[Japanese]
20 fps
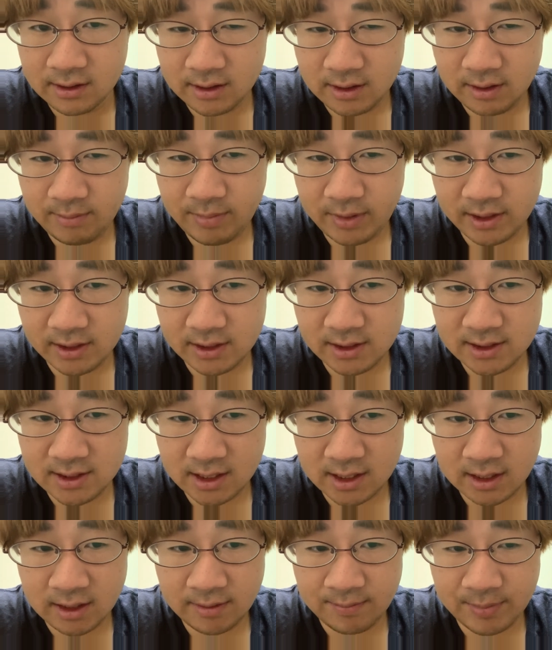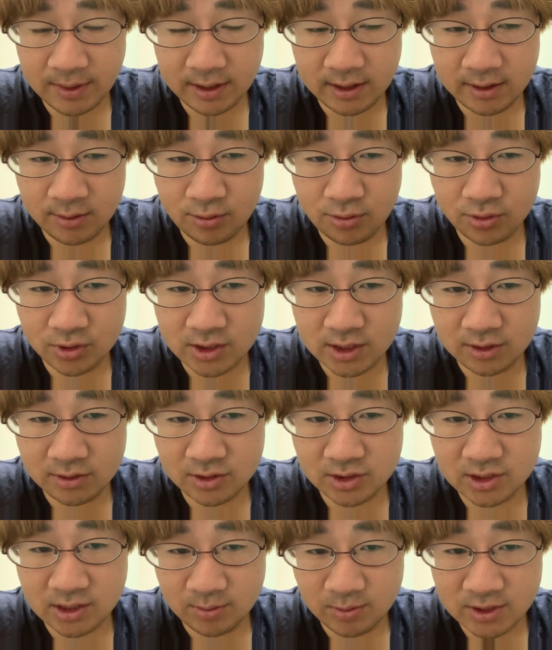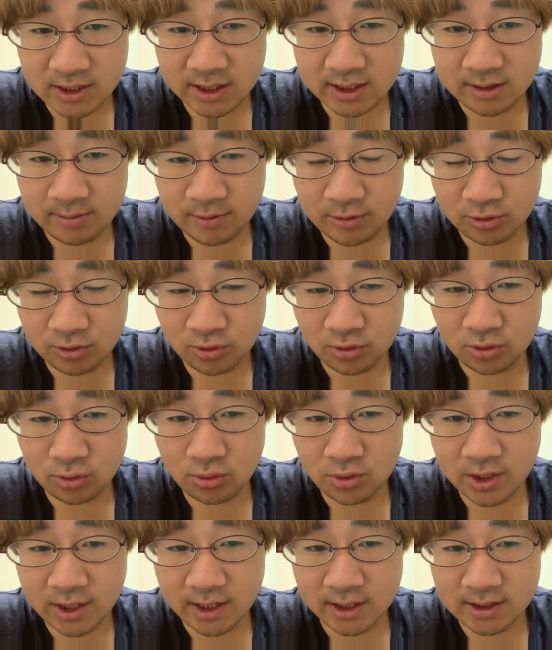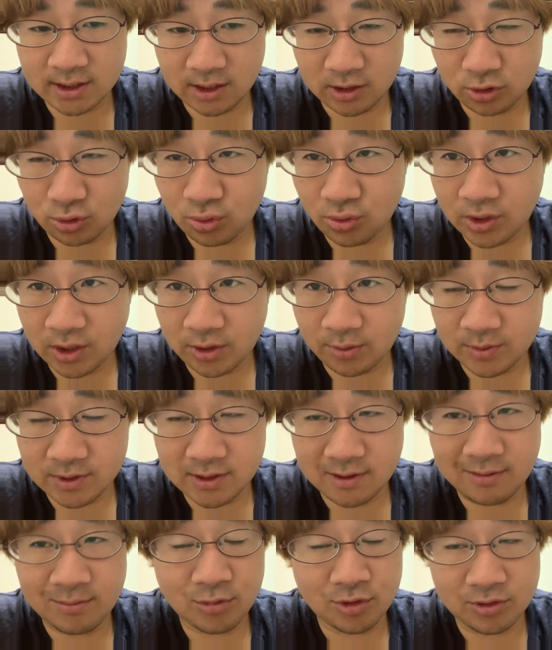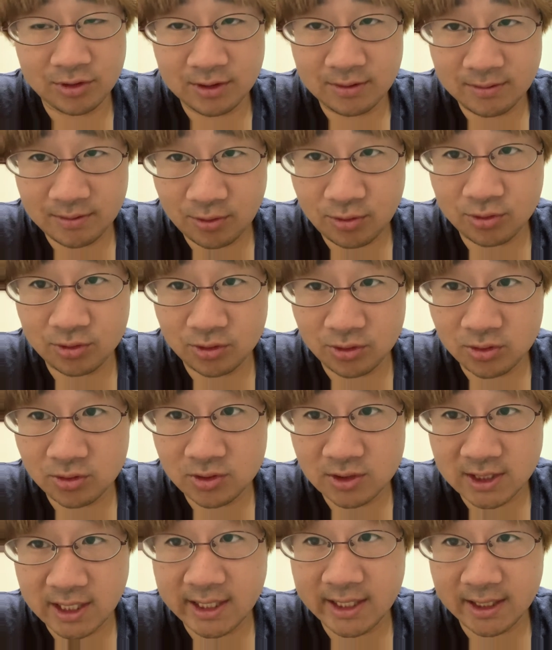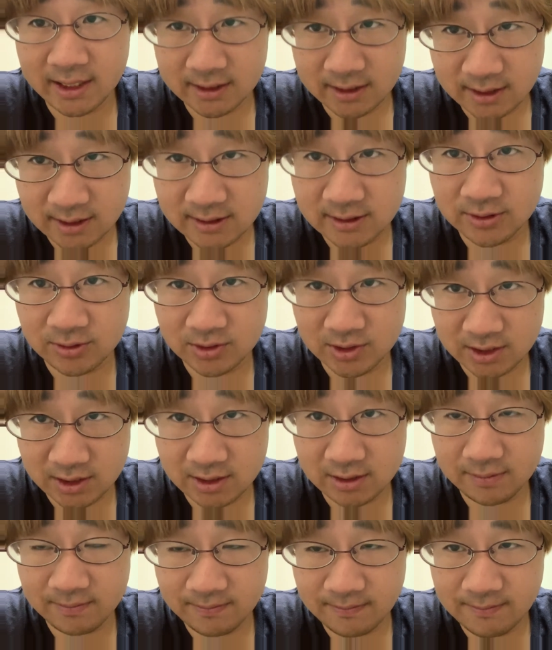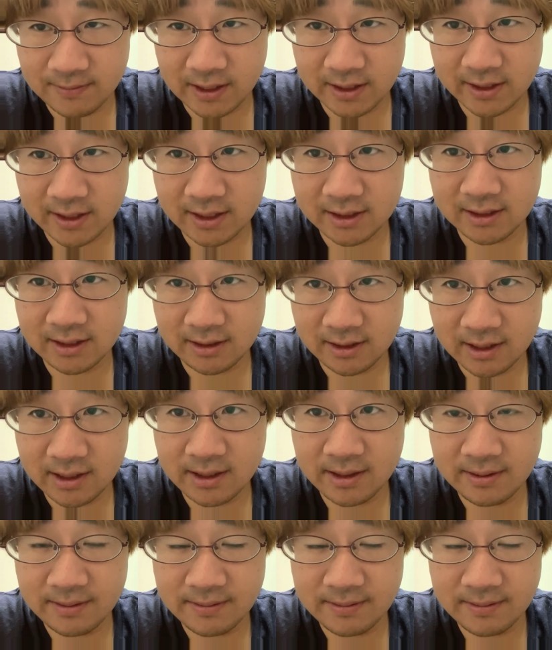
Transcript: やっぱりいざ、やっぱりホールチェックしても埼玉ほとんどとおかなんですけど、とおかの店はもう本当使えなかったです、正直。回んなかったんで。